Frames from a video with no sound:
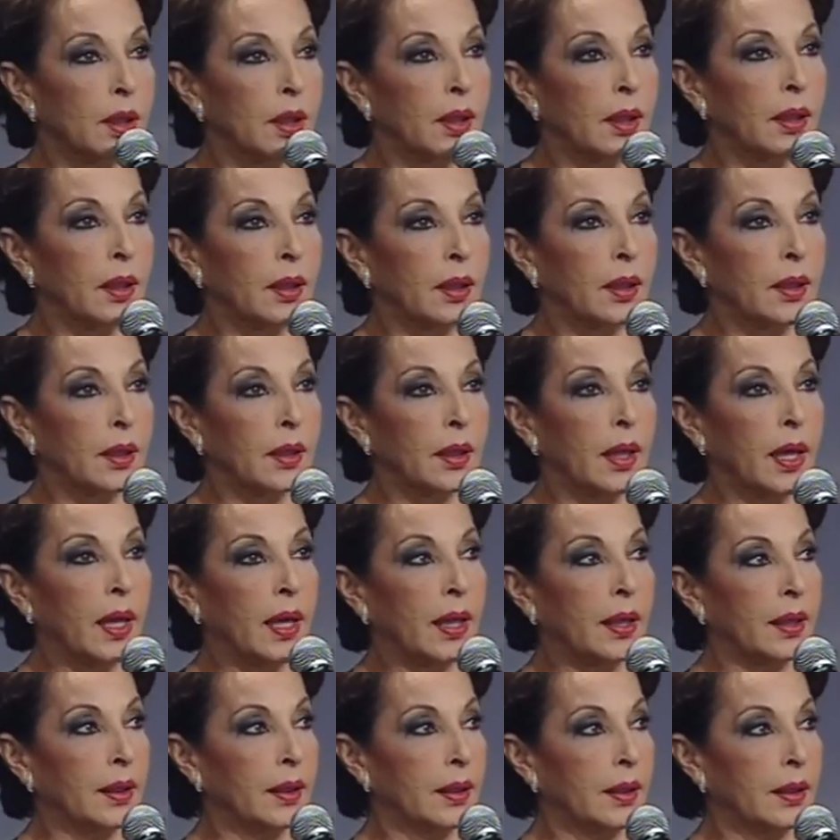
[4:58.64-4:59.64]
آه،
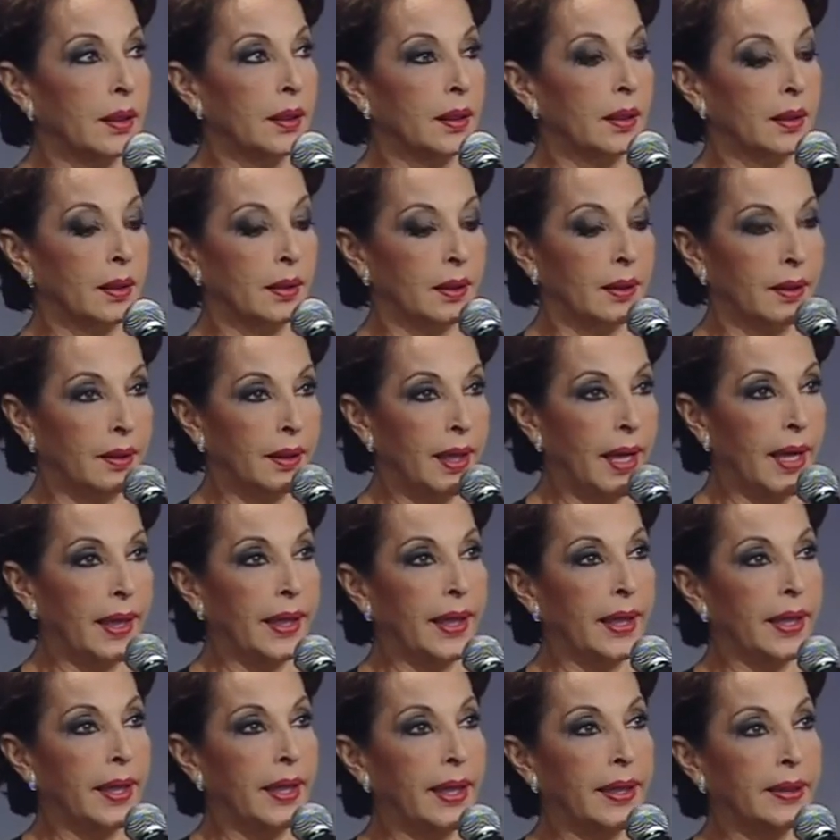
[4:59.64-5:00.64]

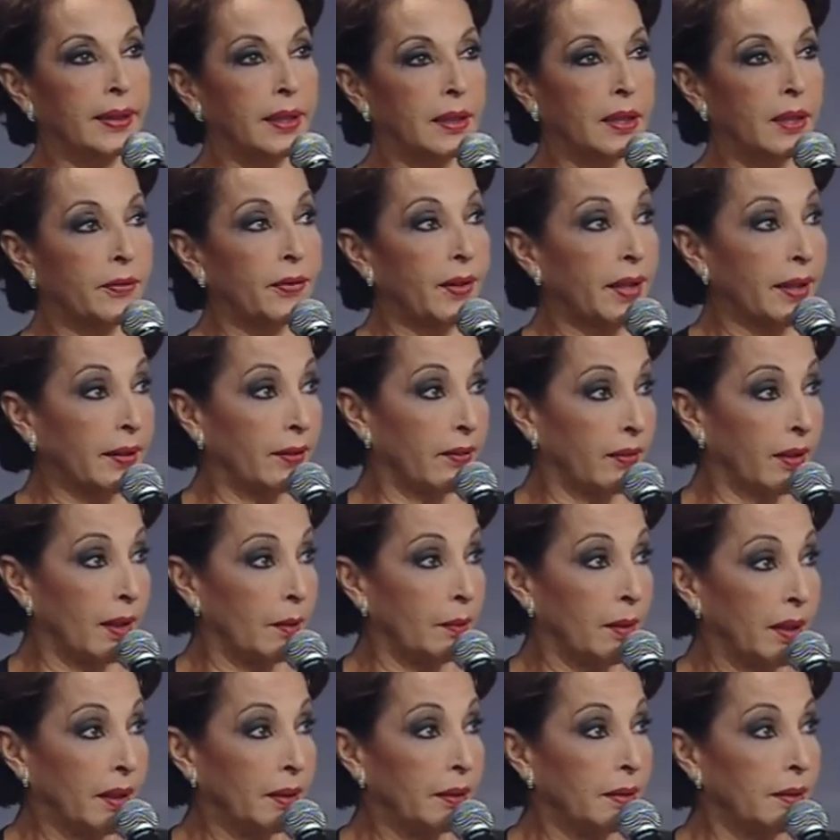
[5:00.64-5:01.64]
هاللائحه هيدي دفعت
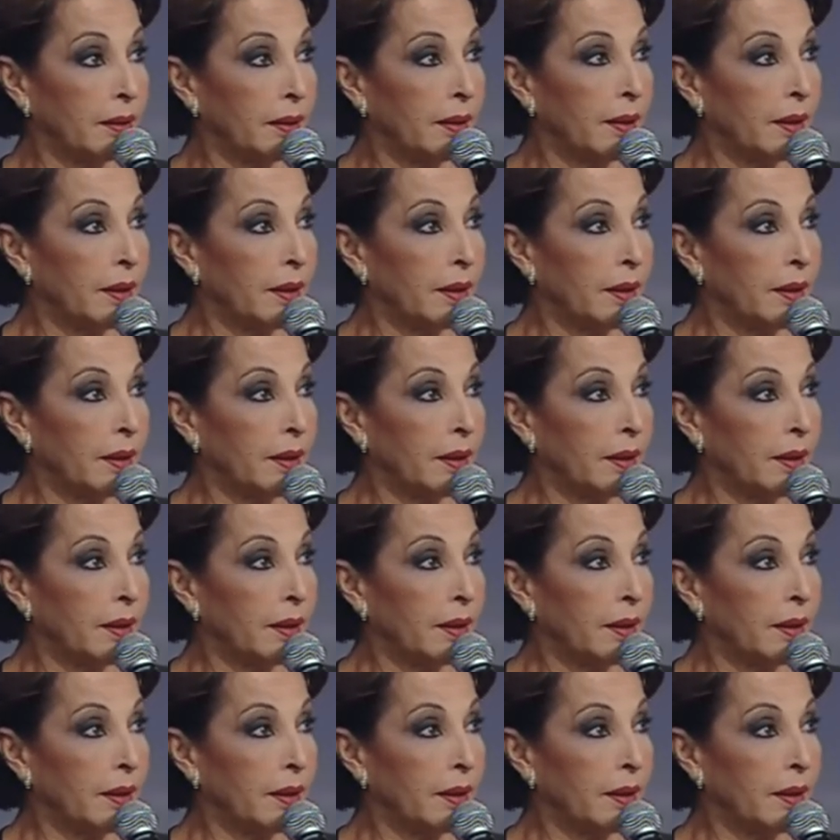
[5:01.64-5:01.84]
ثمن